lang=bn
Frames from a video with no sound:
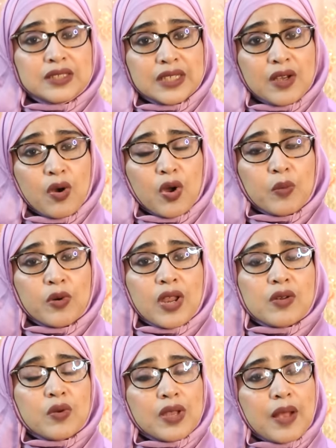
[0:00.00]
যে
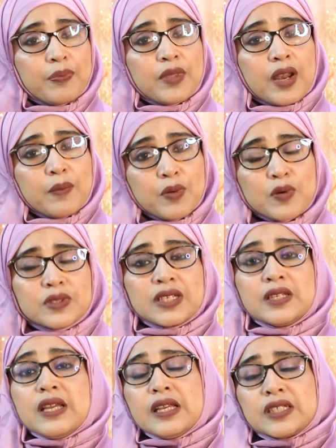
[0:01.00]
হরমোনাল রোগে আপনারা
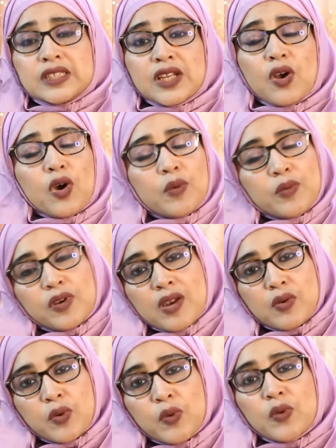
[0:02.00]
ভুগছেন সেই হরমোনাল
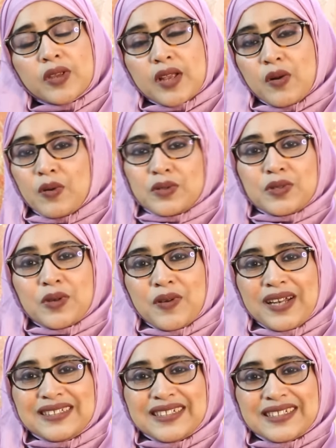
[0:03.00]
রোগগুলোকে কন্ট্রোল
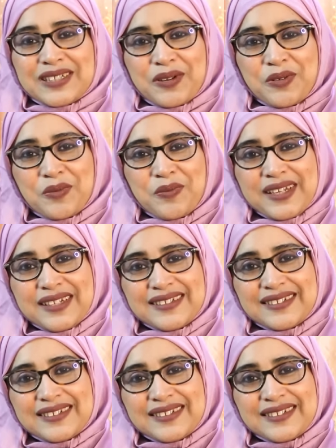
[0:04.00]
করার চেষ্টা করবেন